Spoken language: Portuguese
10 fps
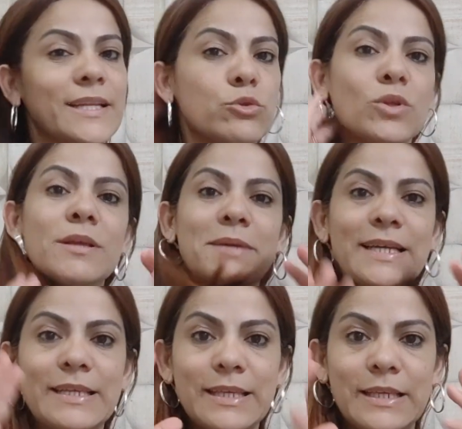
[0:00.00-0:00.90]
era toda
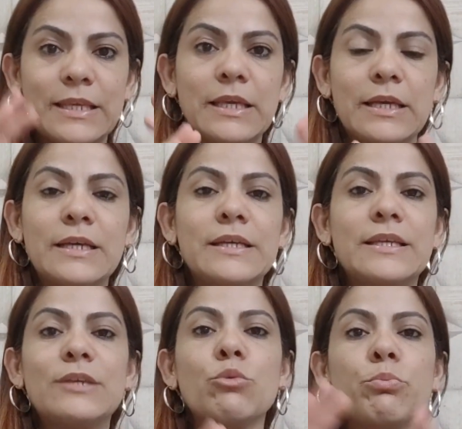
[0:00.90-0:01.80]
branquinha
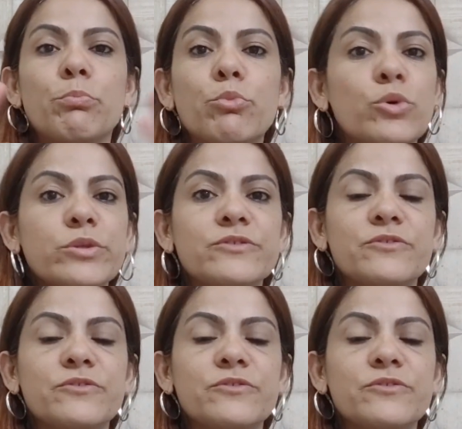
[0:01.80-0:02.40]
e um, muito